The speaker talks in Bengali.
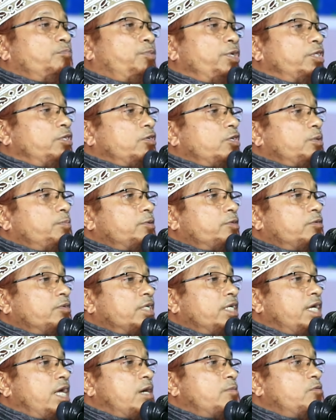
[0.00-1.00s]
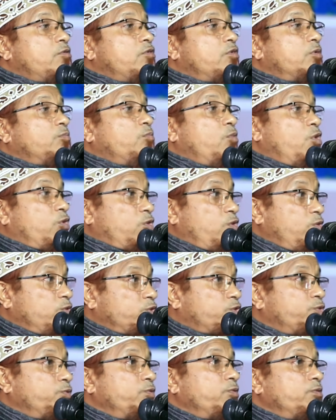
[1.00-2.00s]
ভিতরে ভিতরে এমন মরণ
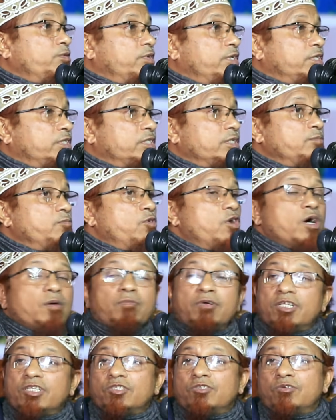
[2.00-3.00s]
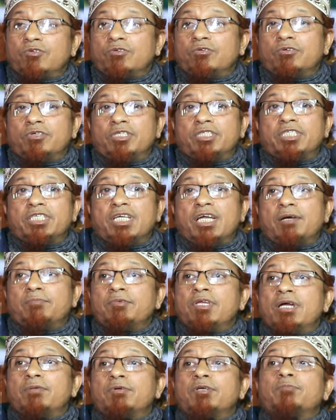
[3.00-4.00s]
শুরু হয়েছে মহামারী শুরু হয়েছে
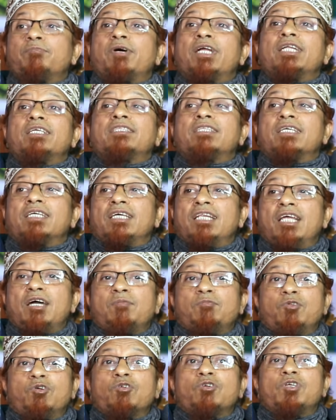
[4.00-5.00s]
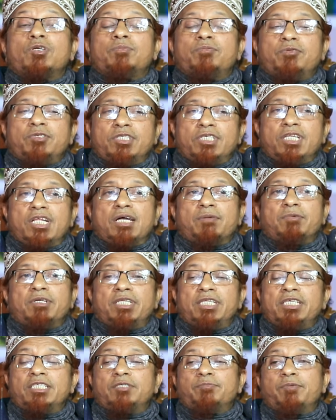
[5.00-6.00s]
আমি আমার বাড়িতে গেলাম লক্ষ্মীপুর জেলা আমার
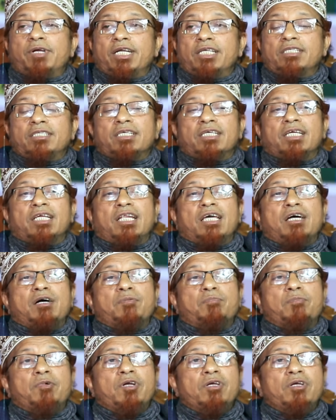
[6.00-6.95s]
নিজ বাড়িতে গেলাম